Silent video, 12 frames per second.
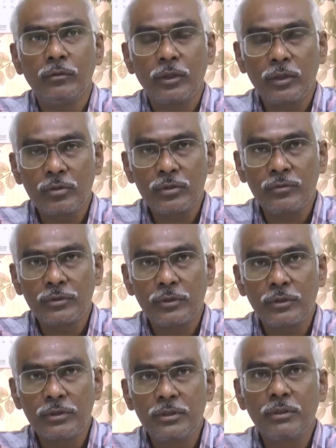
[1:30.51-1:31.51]
ఒకటో
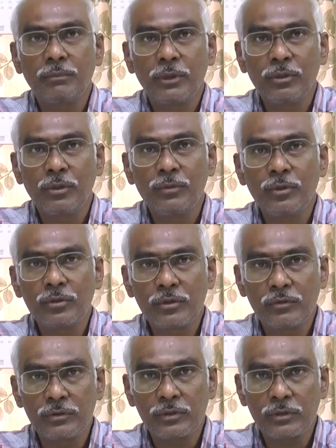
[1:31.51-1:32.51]
సంవత్సరం నుంచి పంతొమ్మిదో
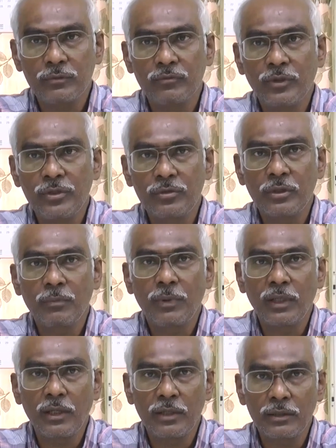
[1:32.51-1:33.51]
సంవత్సరం వయసున్న
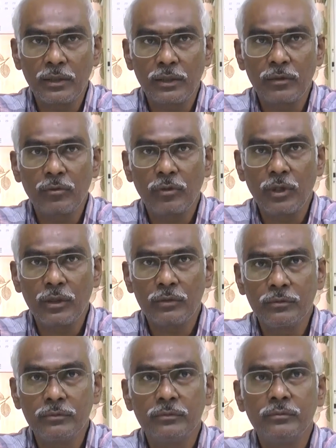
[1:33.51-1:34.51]
పిల్లలందరికీ కూడాను